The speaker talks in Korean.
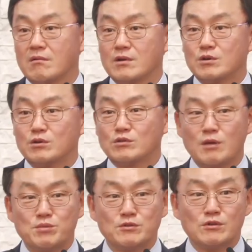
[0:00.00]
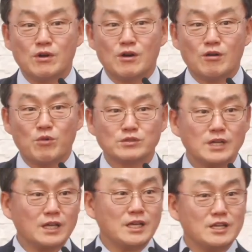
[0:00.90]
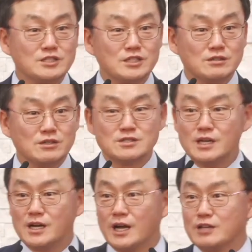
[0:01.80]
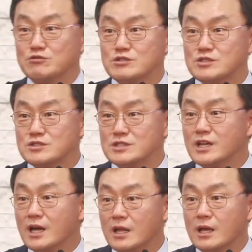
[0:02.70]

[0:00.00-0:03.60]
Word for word: 그렇다 한편으로 어, 목사가 돼야지 그런 생각을 가지고 있었으니까